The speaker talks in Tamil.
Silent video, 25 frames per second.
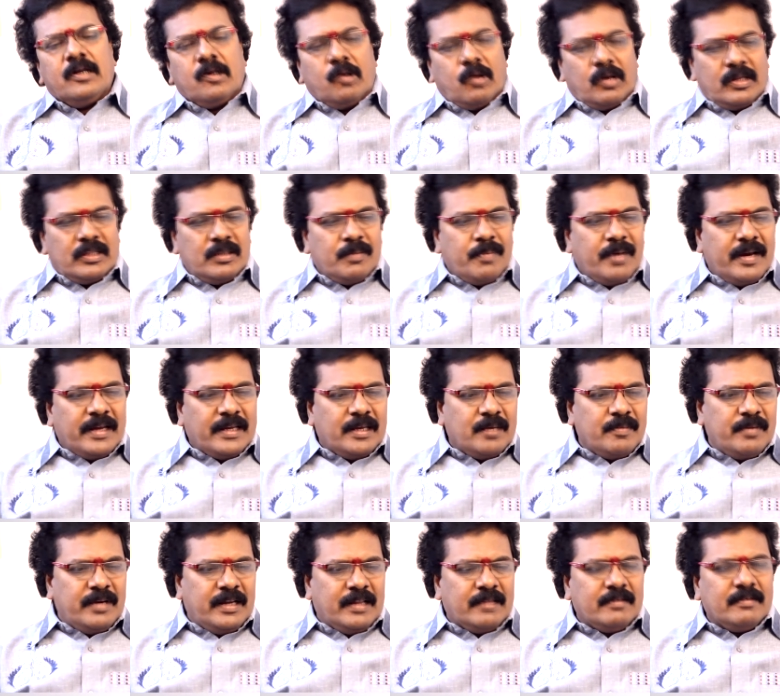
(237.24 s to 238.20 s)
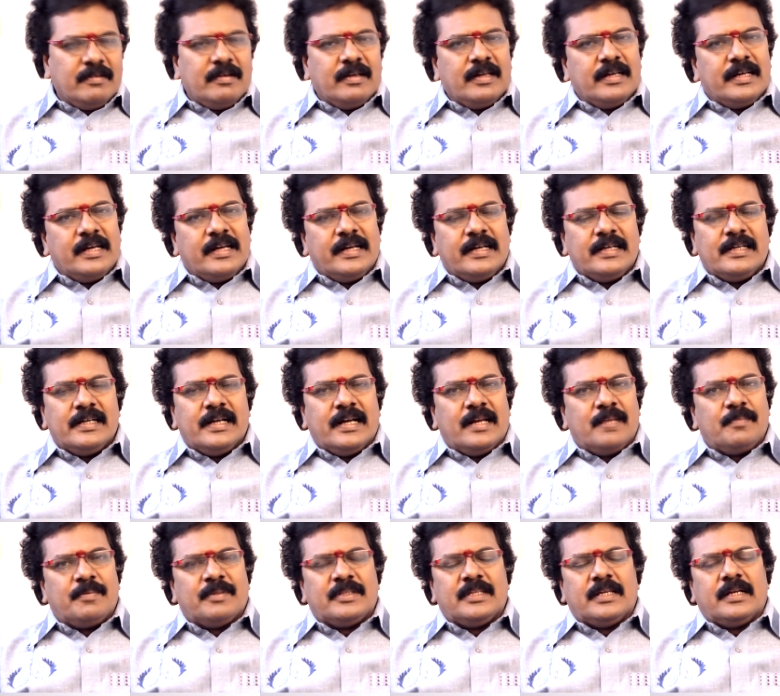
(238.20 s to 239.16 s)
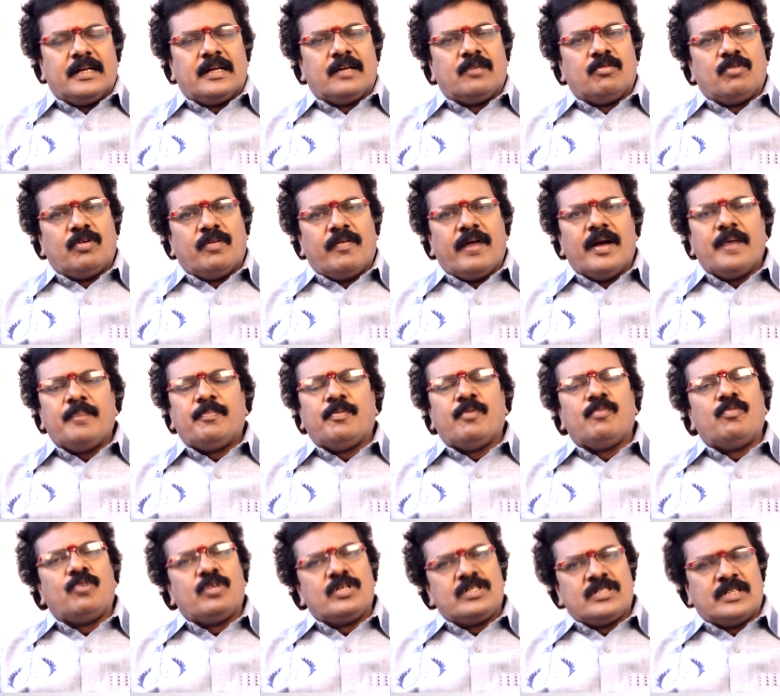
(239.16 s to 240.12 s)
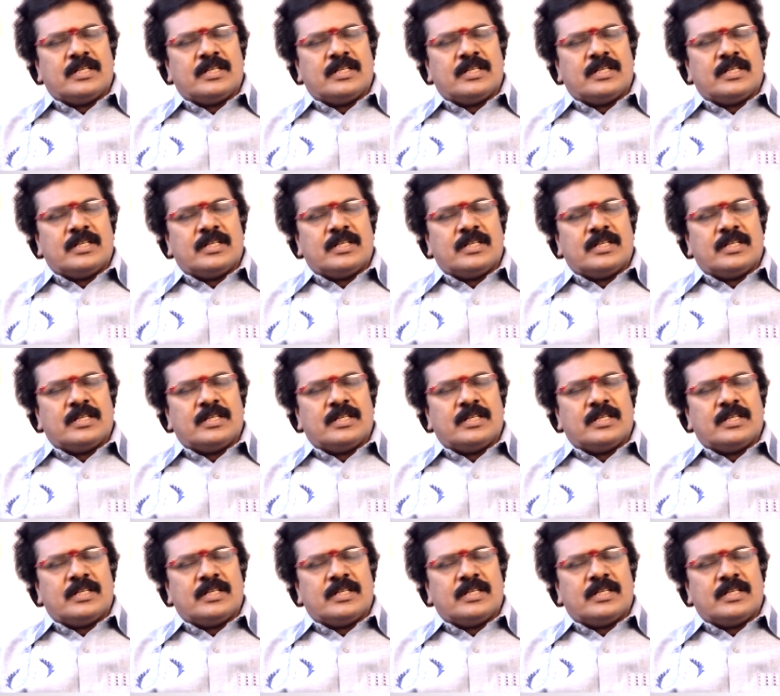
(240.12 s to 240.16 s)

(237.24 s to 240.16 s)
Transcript: குழந்த பாக்கியம் இல்லாதவங்களுக்கு கிட்டு கிடைப்பதற்கான ஒரு வாய்ப்பும் ஒரு